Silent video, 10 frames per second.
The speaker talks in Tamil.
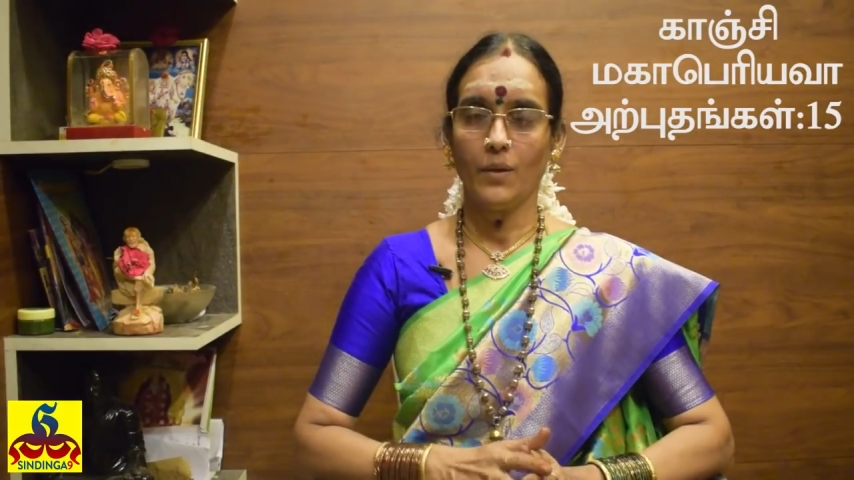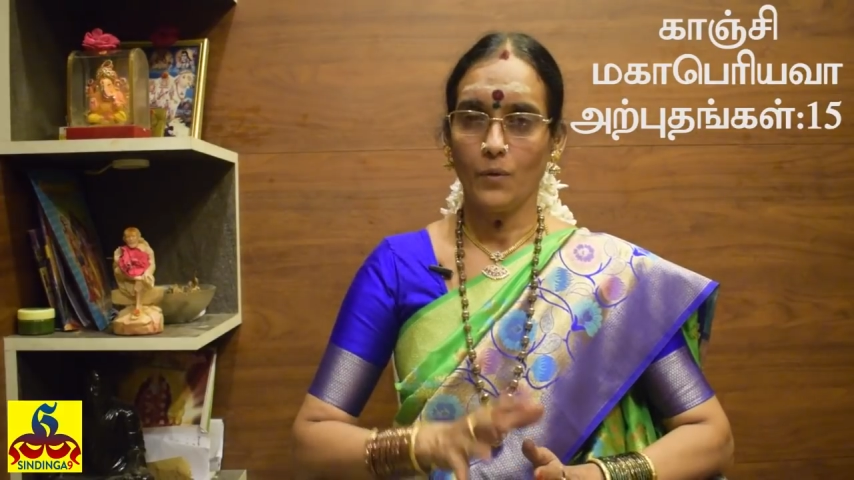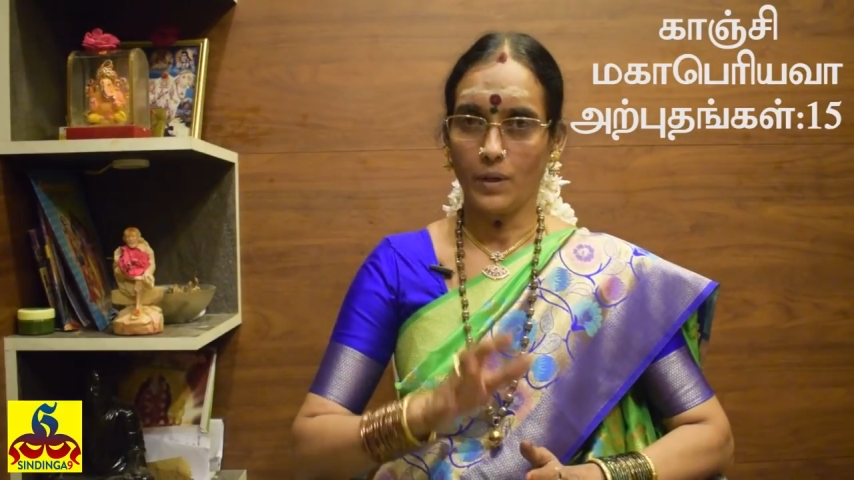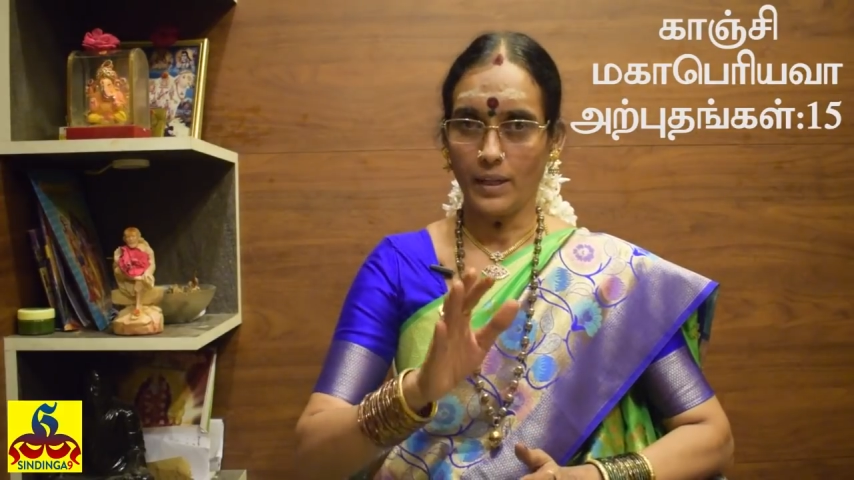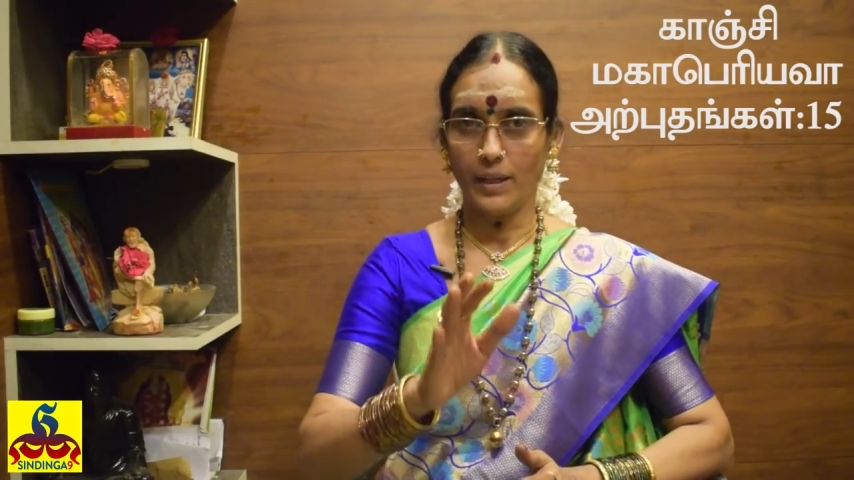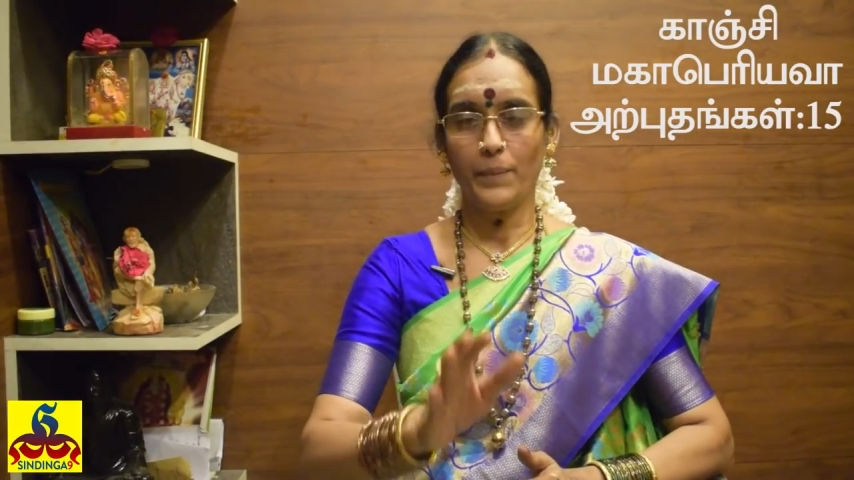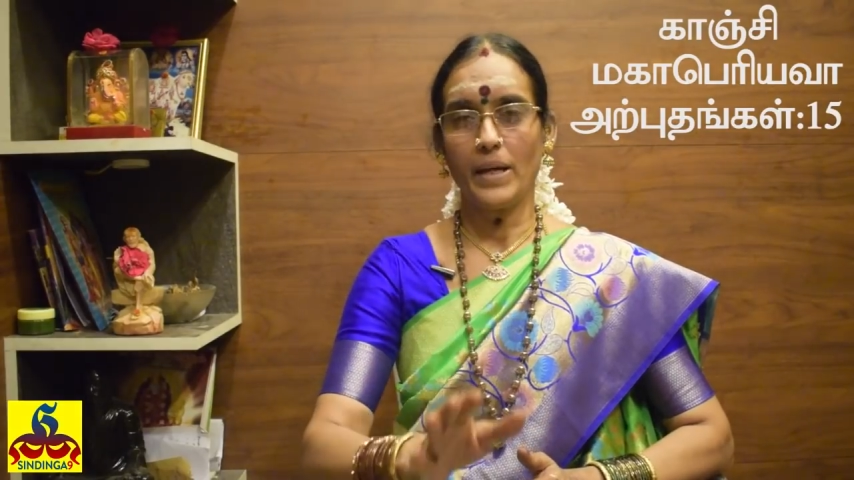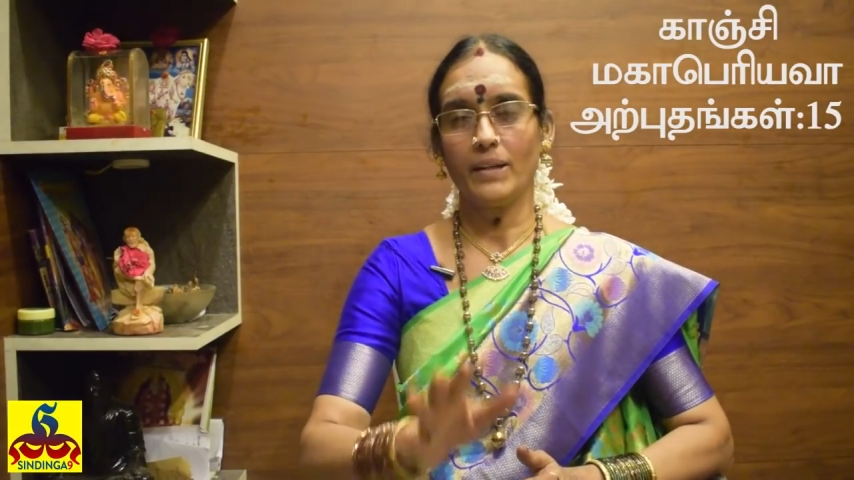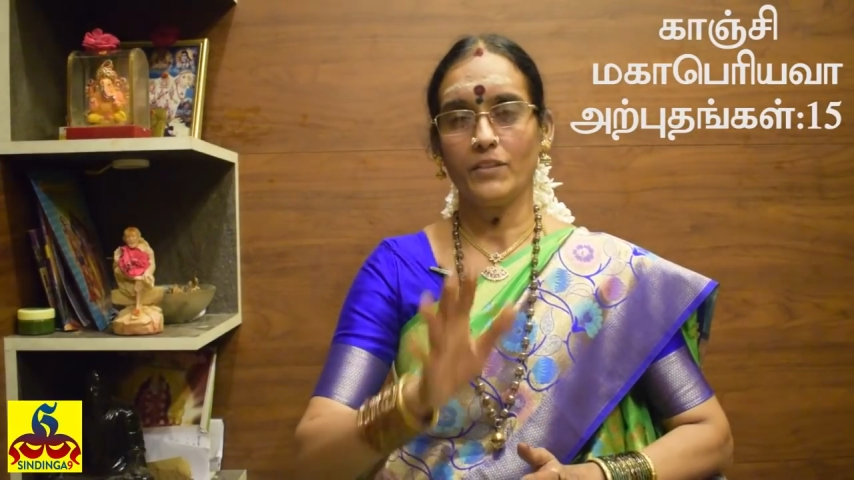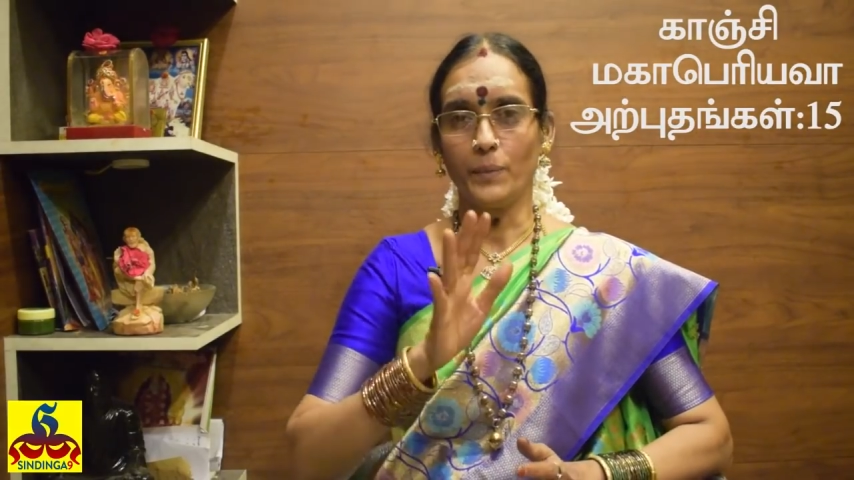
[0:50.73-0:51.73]
உடனே
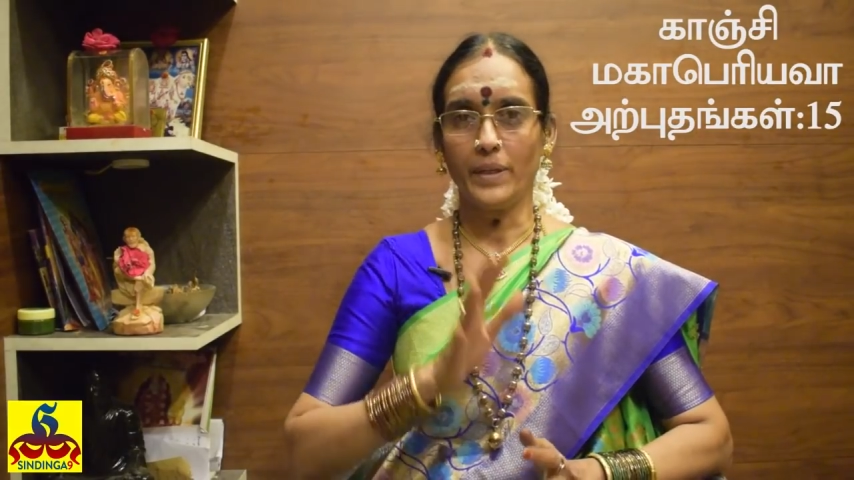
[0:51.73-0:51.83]
பேரண்ட்ஸ்